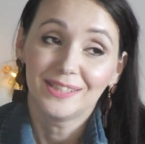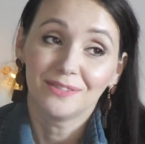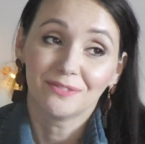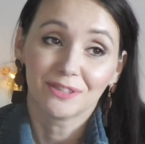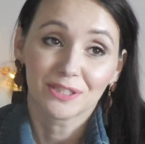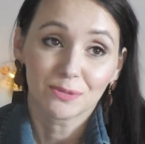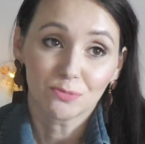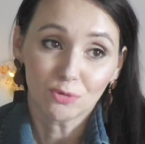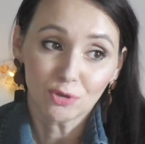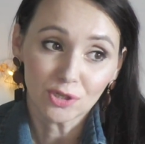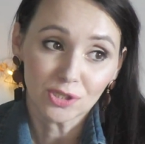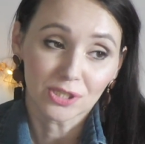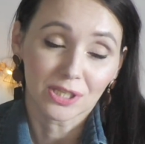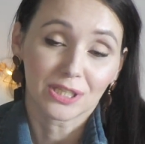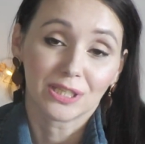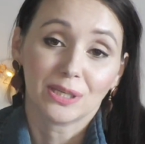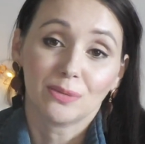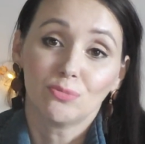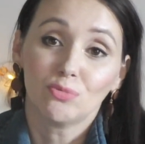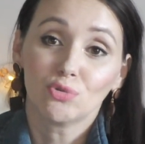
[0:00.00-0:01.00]
невозможно.
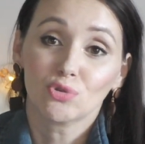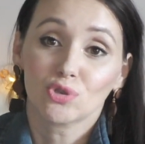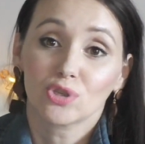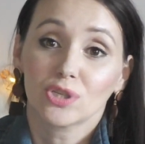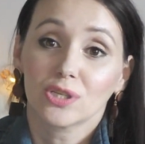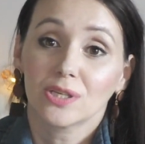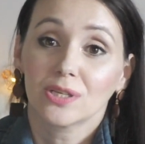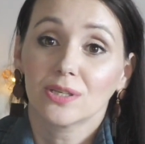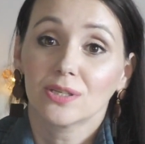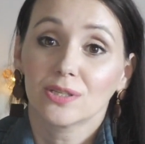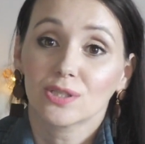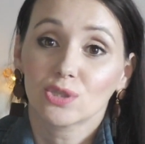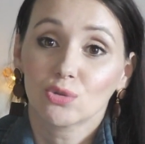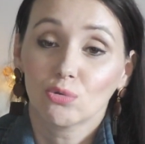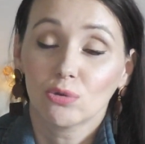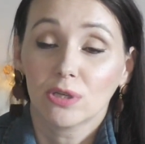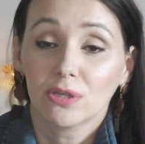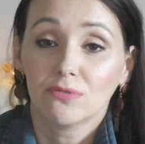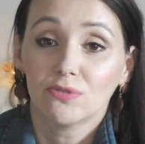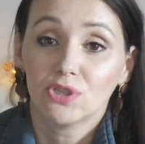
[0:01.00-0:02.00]
К тому же
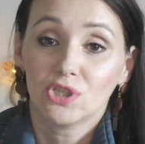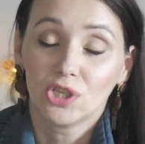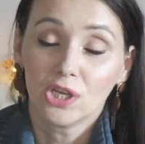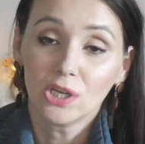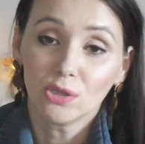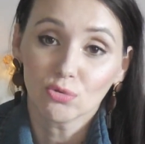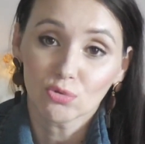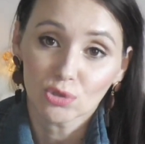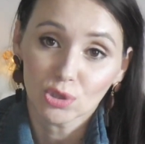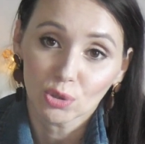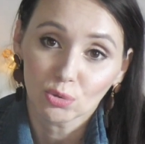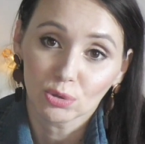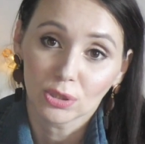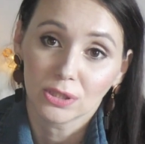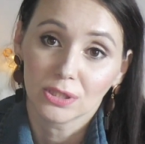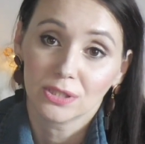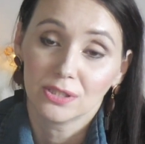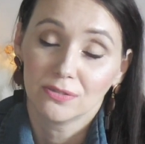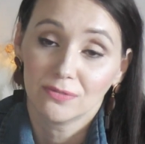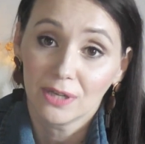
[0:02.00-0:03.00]
столько вещей нужно
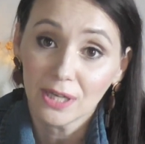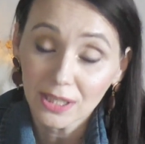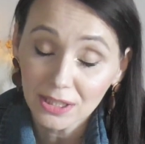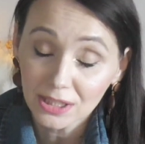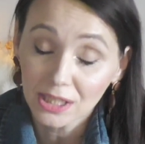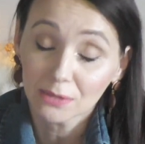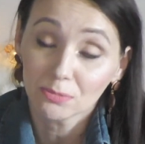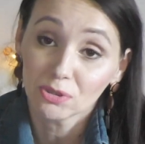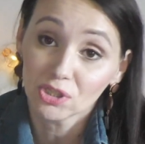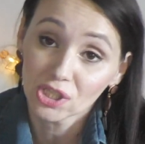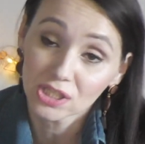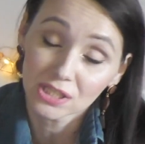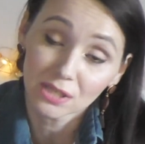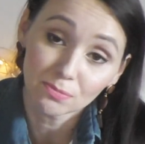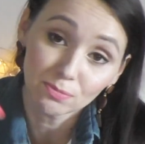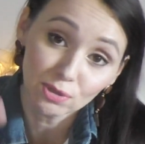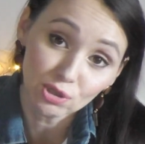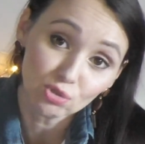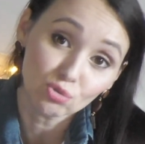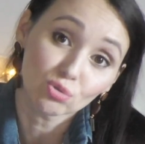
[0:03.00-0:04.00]
куда-то девать, как мне часто
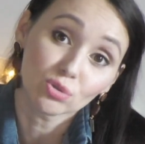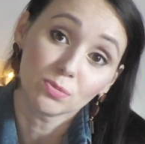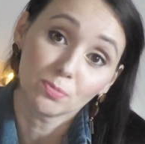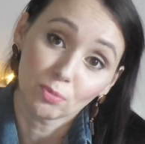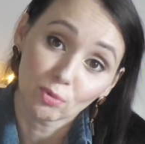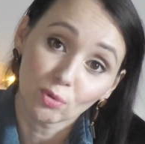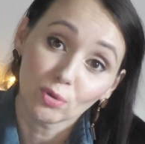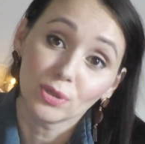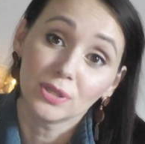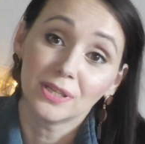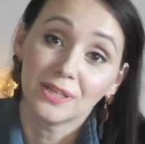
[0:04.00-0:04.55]
пишут под